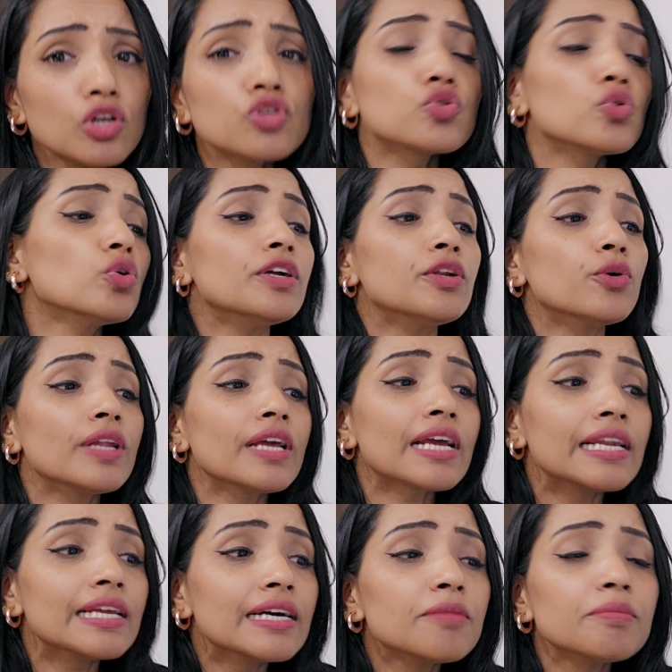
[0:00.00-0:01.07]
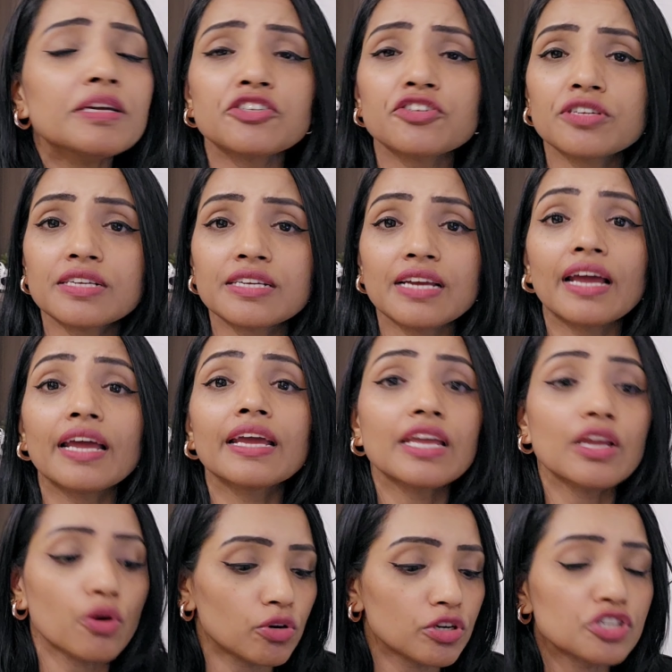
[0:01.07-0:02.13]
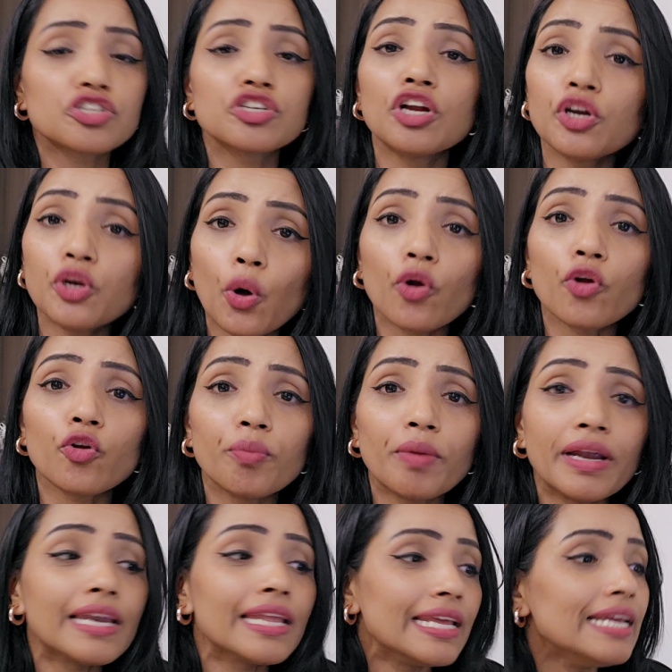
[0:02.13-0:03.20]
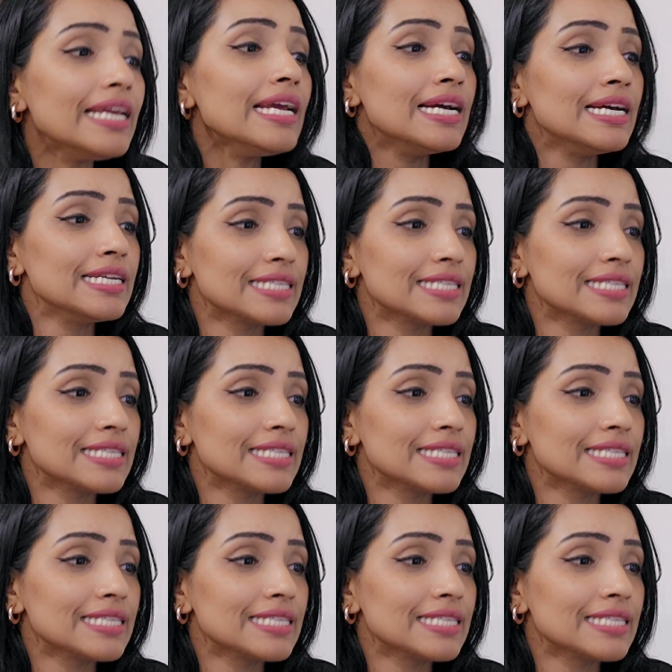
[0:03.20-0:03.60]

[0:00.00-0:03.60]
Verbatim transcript: सो so, इन्होंने क्लियर मेंशन किया है कि ओरिजिनल डॉक्यूमेंट ही